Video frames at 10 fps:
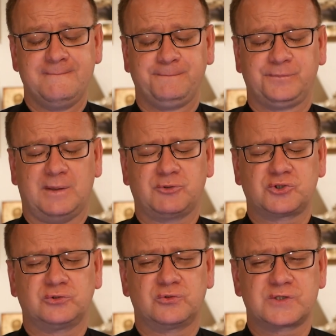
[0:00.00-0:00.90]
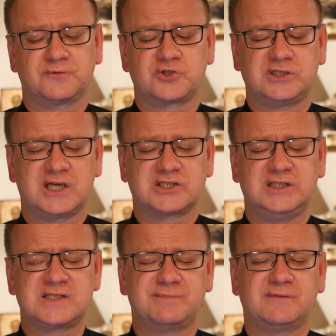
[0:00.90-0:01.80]
Na początku stworzenia, że
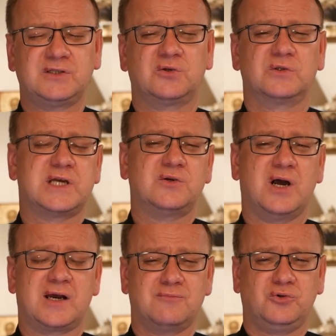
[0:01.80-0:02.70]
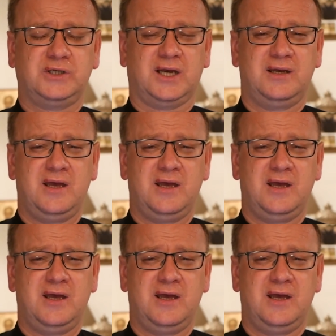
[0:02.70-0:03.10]
jest pewnego rodzaju harmonia.